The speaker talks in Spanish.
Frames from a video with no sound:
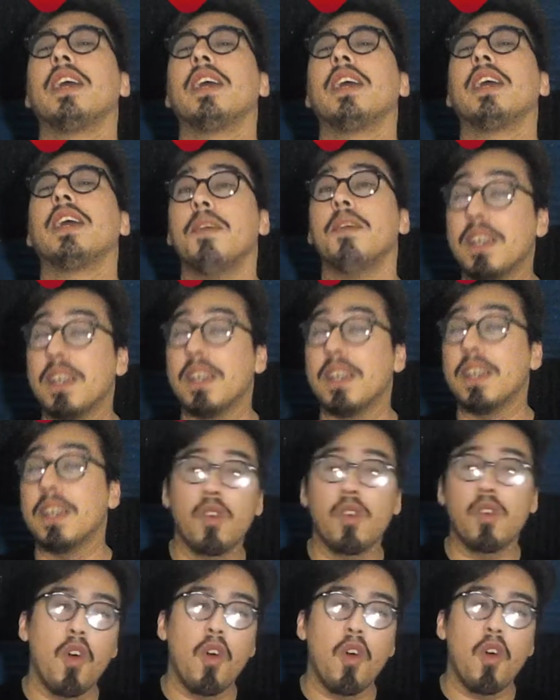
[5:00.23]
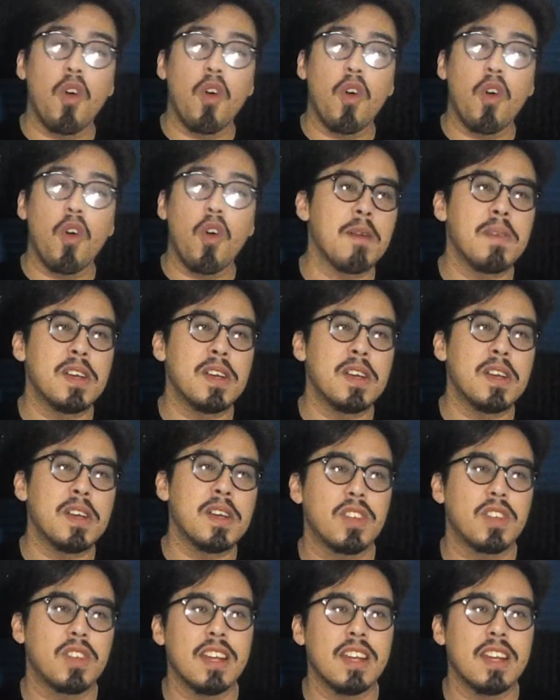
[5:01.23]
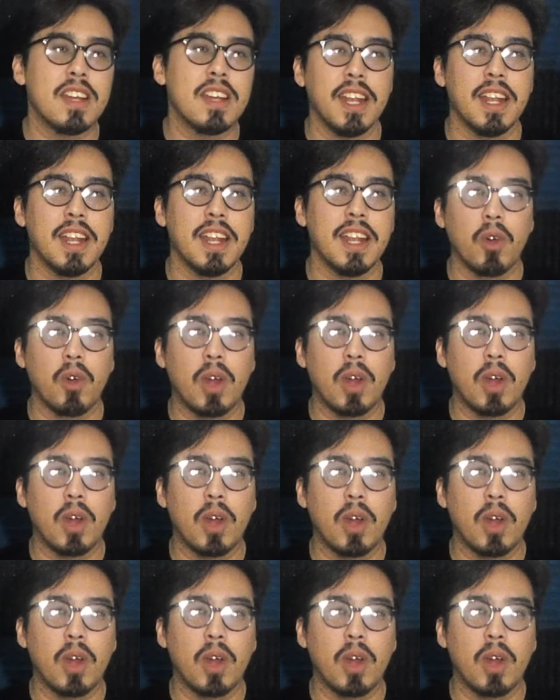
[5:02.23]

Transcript: Gimnasio Forma Perfecta, Amancio González Esquina Araucanos